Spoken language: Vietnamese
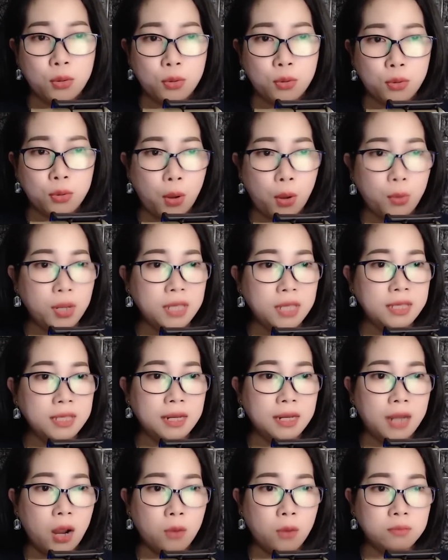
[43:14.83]
Cô Lý
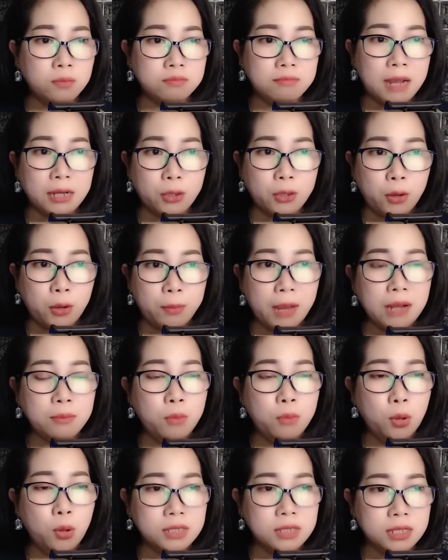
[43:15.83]
nhìn ông bằng đôi mắt
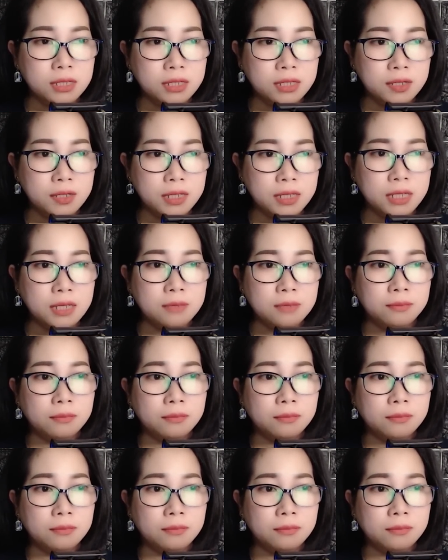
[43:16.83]
buồn rười rượi.